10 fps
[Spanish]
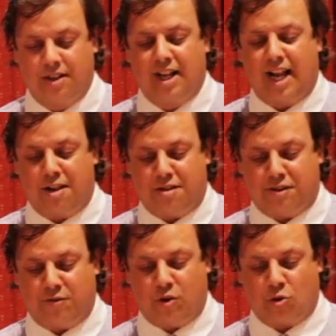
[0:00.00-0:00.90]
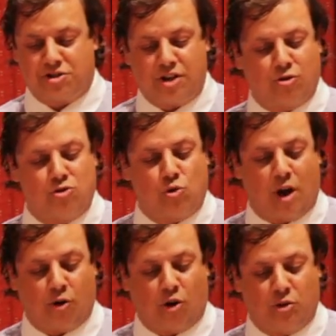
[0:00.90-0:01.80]
El científico austríaco en su
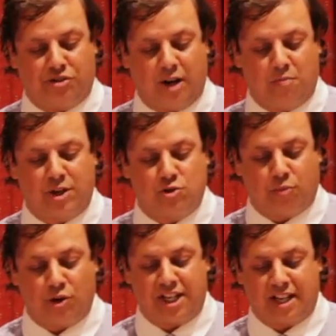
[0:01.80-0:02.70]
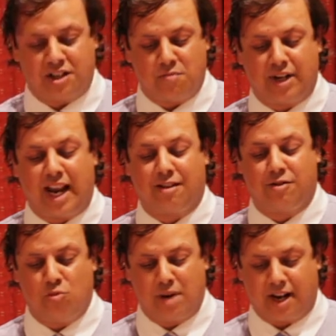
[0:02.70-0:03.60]
labor como tal presupone ya siempre la
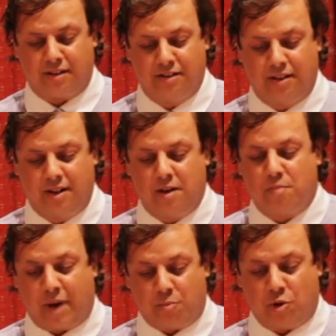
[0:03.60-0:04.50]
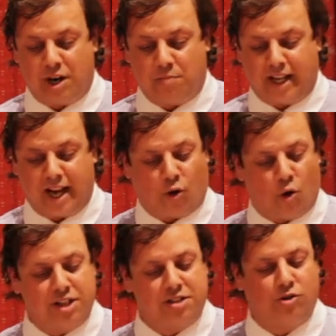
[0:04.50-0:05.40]
acción humana para poder aplicar
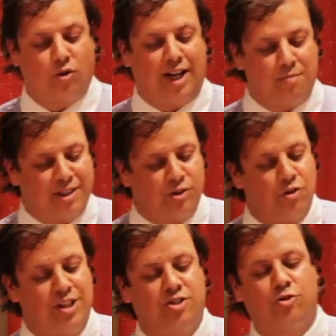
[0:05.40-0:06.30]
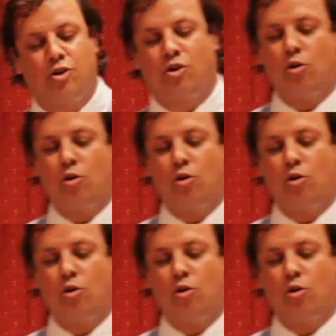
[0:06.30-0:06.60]
con éxito el método histórico